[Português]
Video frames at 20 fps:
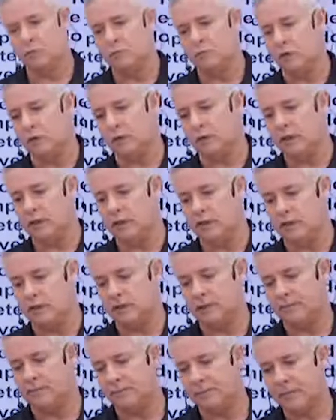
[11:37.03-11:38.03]
poder
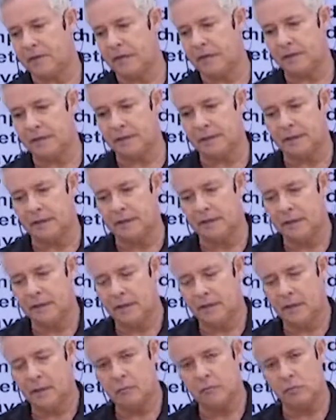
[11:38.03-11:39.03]
de
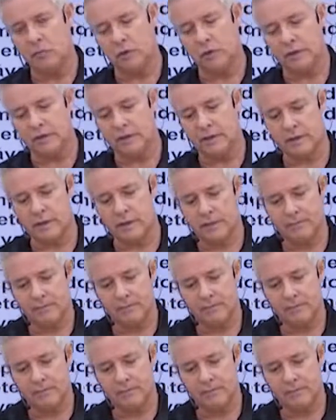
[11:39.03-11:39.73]
polícia.